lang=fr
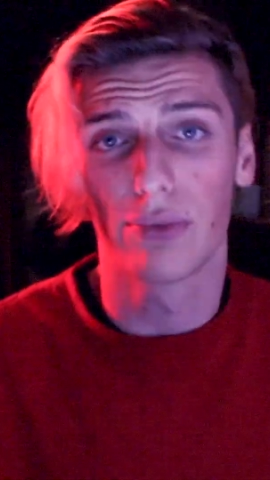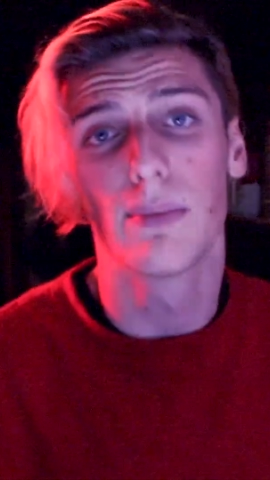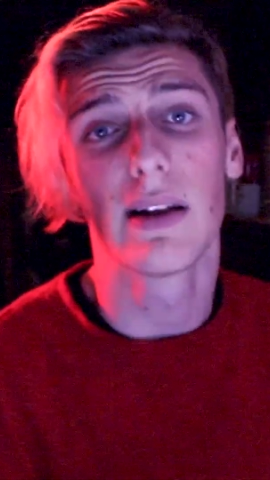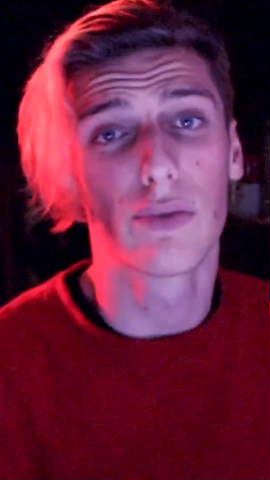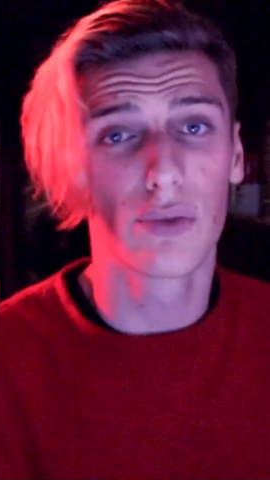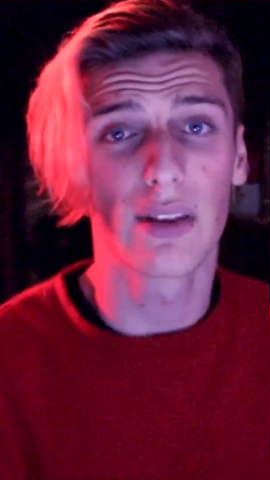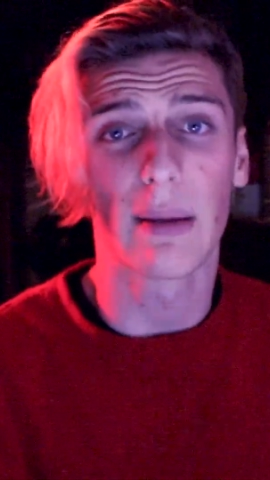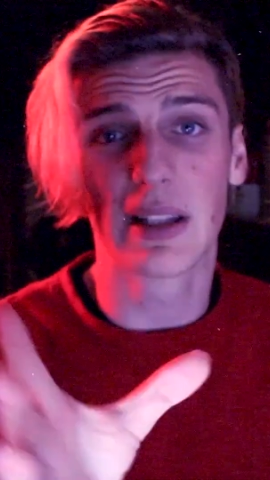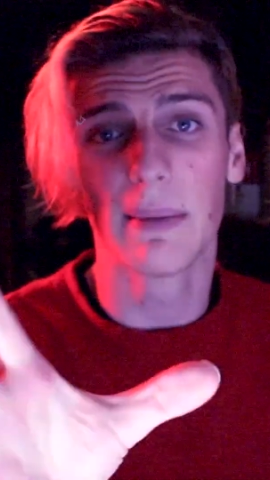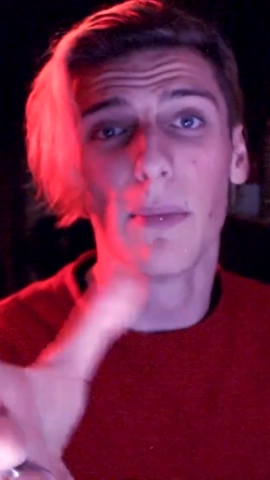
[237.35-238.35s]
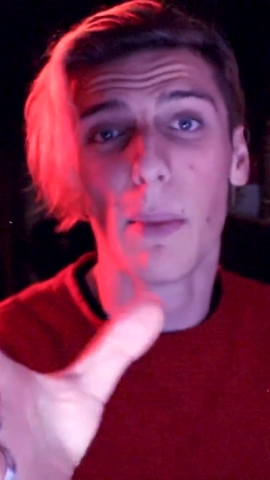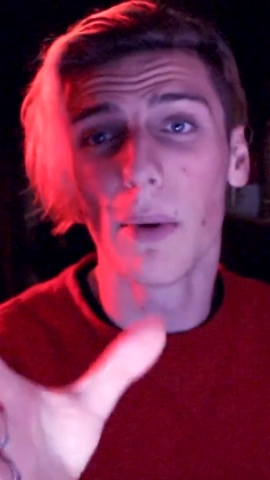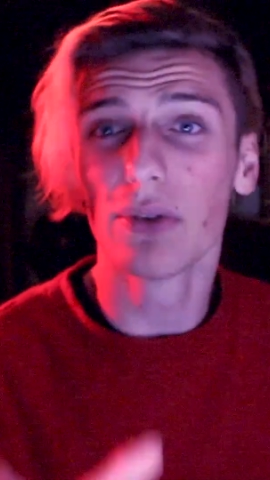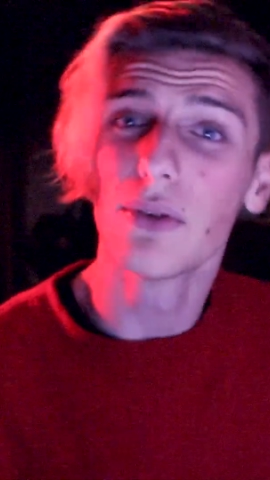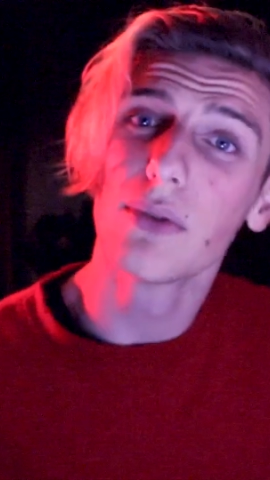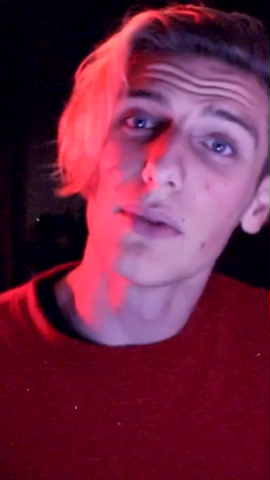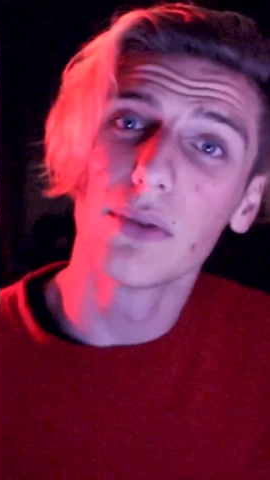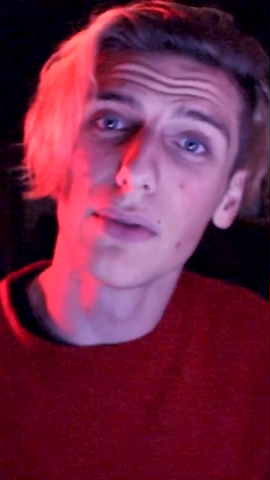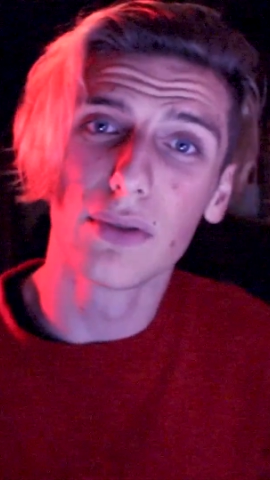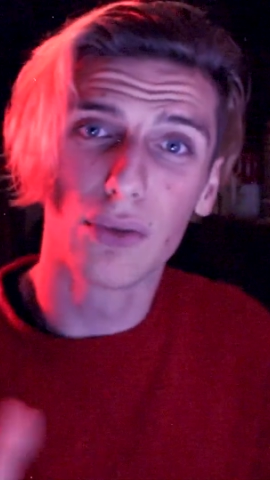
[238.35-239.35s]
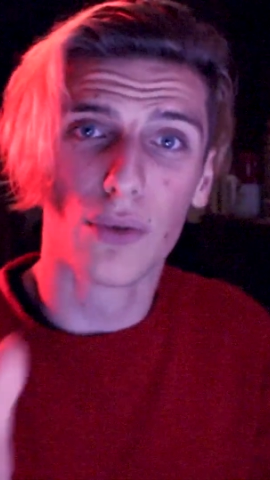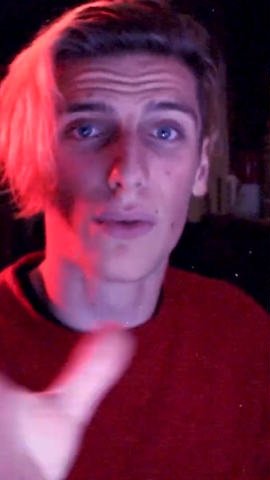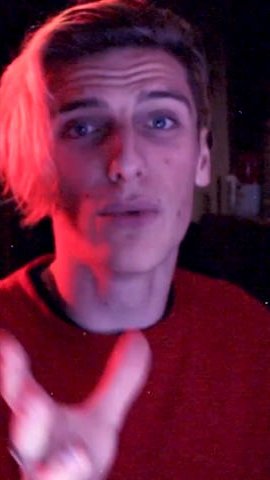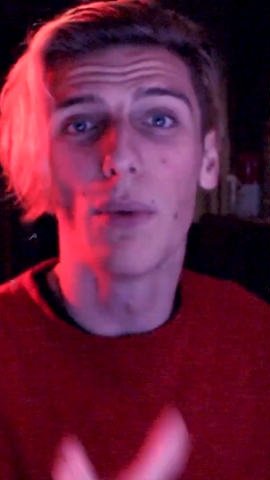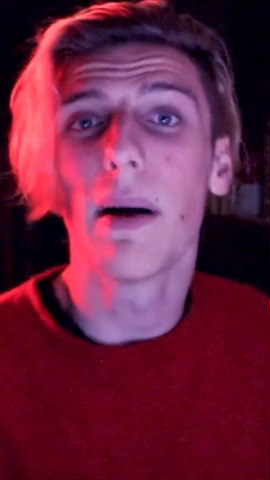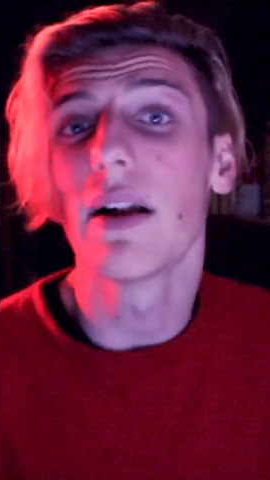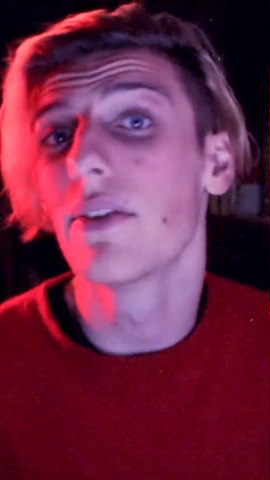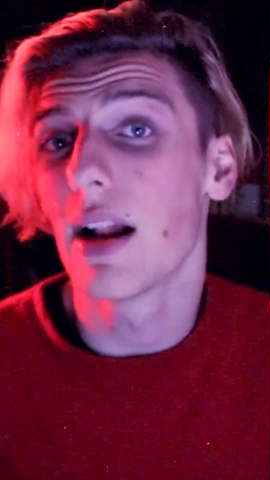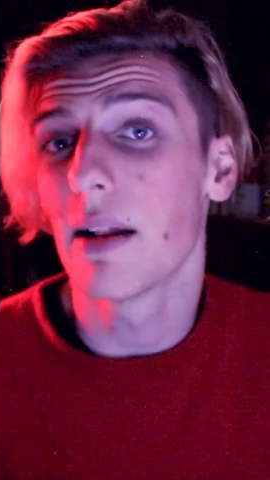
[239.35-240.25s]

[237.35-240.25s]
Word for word: je vous mets juste un petit moment de, où on parle de